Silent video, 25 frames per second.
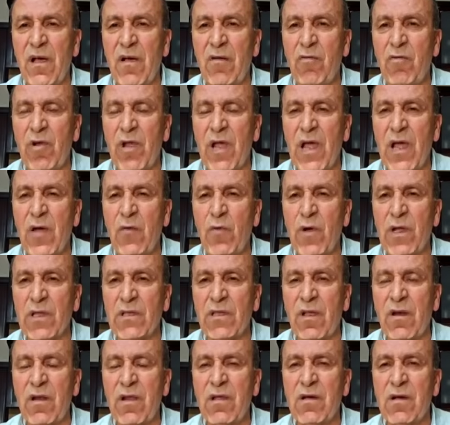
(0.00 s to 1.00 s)
هؤلاء
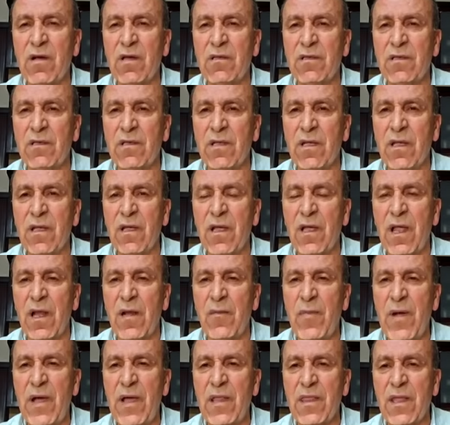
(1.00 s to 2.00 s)
وطريقه آه،
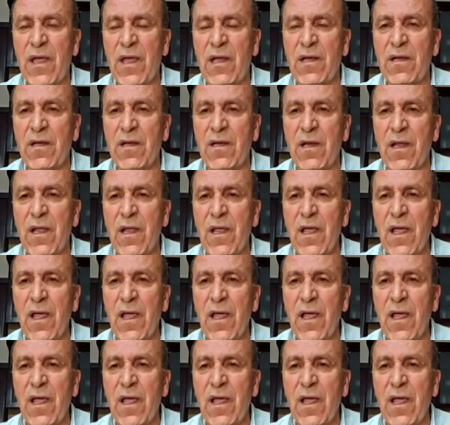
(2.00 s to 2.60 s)
البحث عن